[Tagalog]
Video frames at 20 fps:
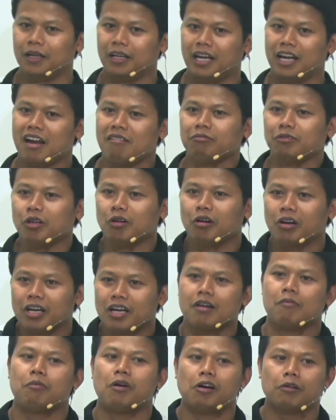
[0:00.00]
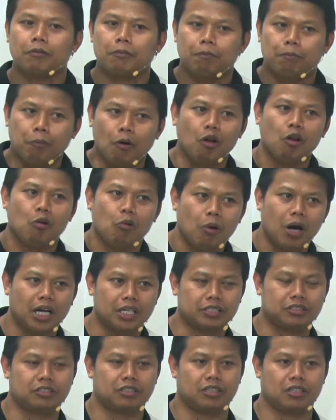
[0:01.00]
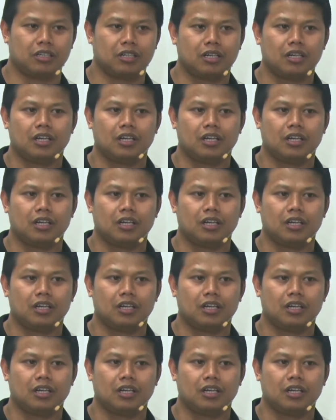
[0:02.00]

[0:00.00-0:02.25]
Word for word: And I'm talking about Paul Washer.